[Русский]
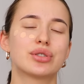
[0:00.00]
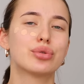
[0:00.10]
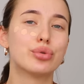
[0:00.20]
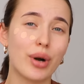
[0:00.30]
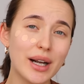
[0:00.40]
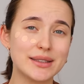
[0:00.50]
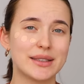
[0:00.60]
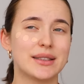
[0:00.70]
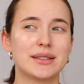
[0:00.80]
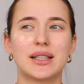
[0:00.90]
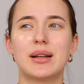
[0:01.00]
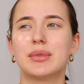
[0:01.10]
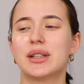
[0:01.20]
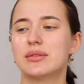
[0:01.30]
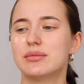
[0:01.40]
что дурацкое,
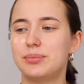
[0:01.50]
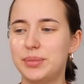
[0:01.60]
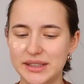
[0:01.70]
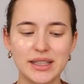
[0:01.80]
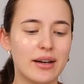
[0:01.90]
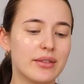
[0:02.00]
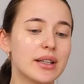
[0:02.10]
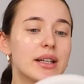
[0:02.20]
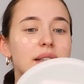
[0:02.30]
самое бесявое,